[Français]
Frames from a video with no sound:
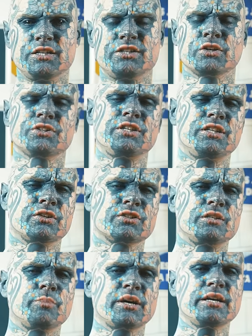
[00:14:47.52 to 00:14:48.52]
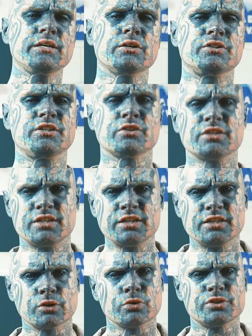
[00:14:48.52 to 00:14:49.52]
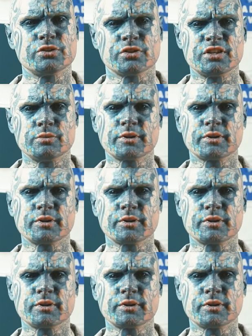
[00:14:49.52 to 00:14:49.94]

606, 606 près, 606, 606